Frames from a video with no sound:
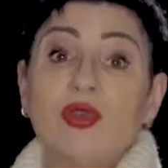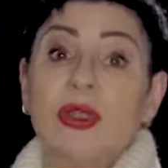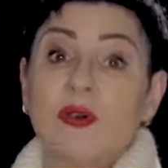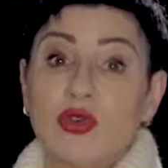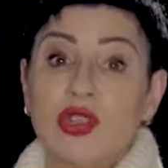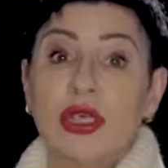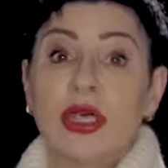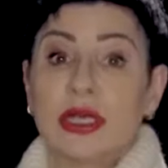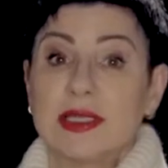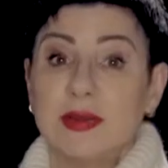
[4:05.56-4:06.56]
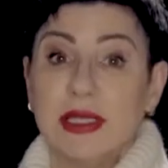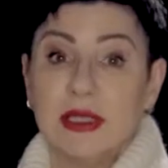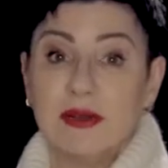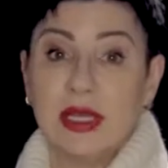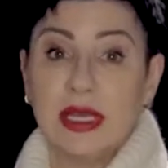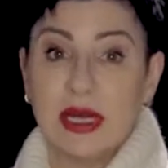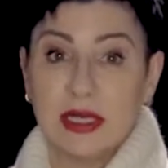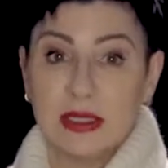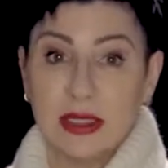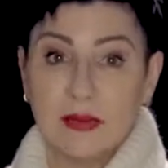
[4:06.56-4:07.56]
у того же разбитого корыта.